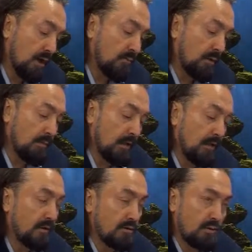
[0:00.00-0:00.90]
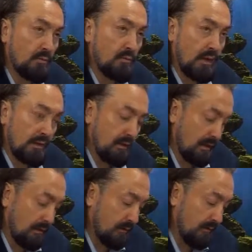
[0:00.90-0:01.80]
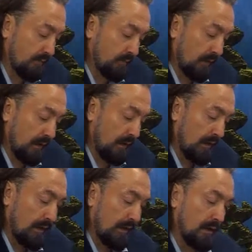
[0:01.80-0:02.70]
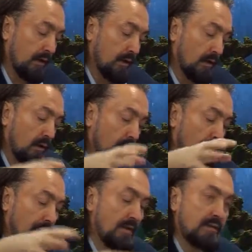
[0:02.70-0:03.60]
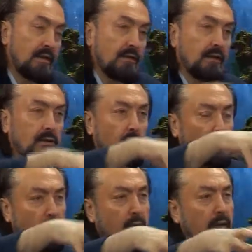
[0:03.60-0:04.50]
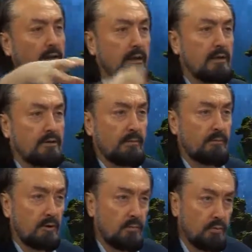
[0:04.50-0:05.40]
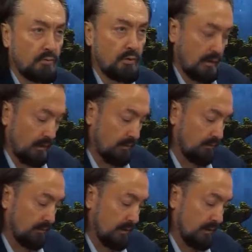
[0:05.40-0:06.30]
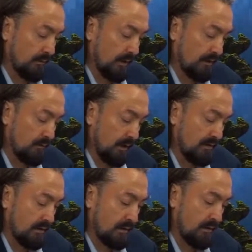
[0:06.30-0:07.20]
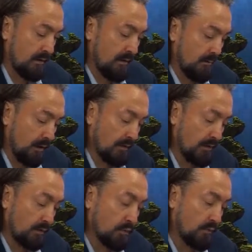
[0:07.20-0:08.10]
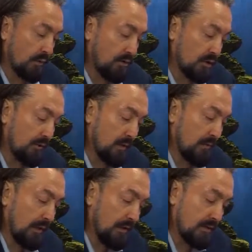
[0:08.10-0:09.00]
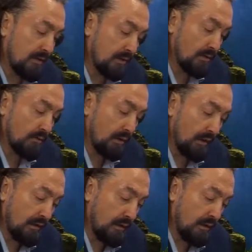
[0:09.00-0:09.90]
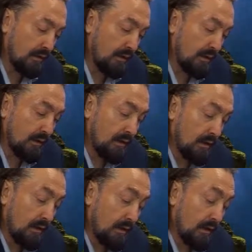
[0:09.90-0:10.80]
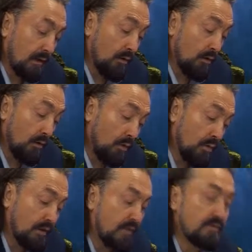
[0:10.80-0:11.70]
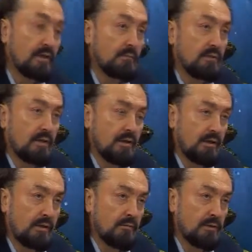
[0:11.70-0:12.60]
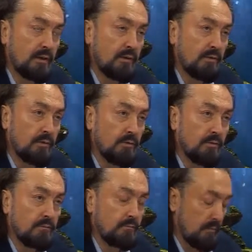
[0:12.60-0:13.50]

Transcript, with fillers: Şam gibi yerlere tasavvur ederek yani merkez saltanat oralar kalacakmış gibi düşünerek mesela bazen Basra, bazen Küfe, Şam gibi yerlere tasavvur ed ederek öyle tefsir etmişler, açıklamışlar diyor.